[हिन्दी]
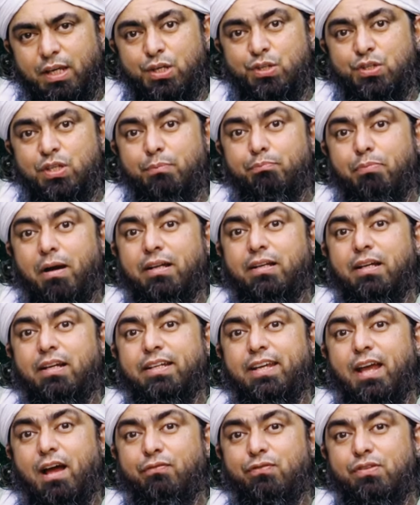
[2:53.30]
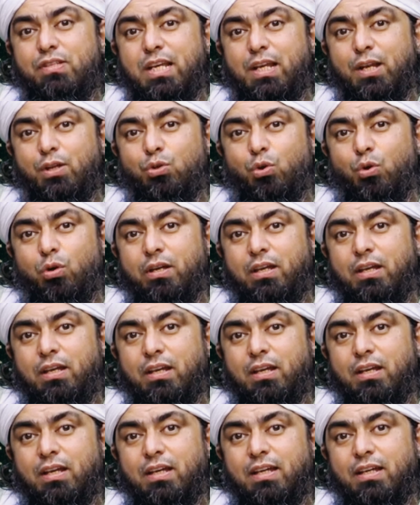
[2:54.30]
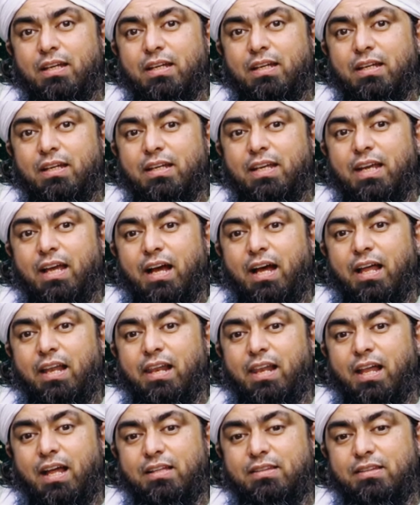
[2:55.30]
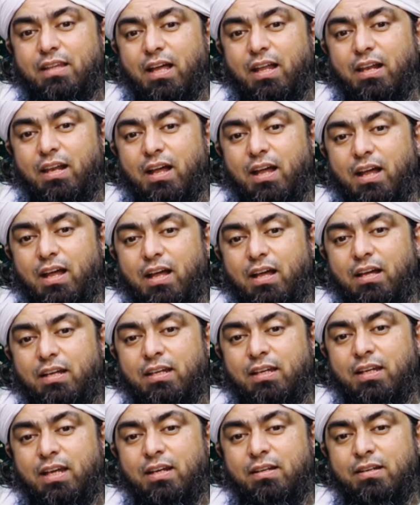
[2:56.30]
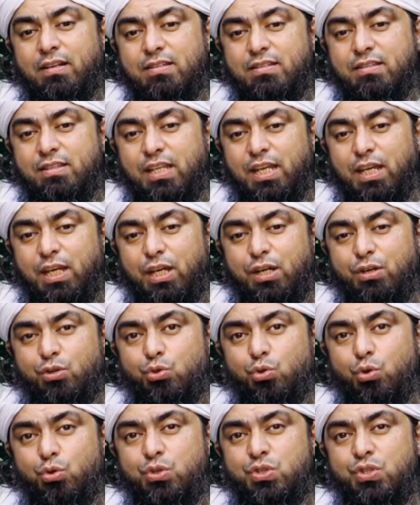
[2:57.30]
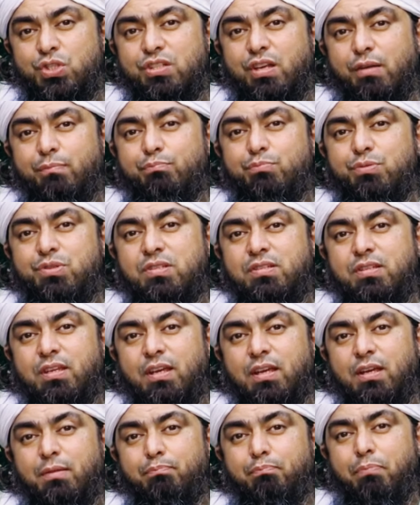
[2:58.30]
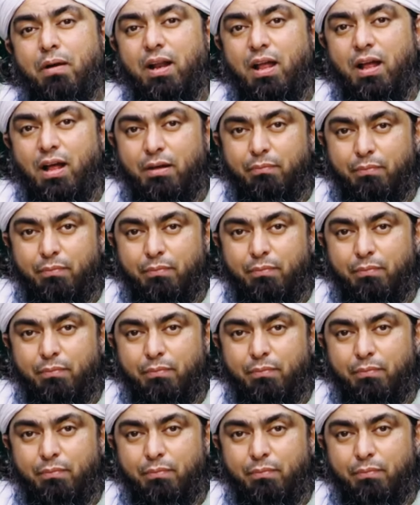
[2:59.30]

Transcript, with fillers: इससे बढ़कर क्या फजीलत होगी कि अल्लाह ताला के नज़दीक जो सबसे बड़ा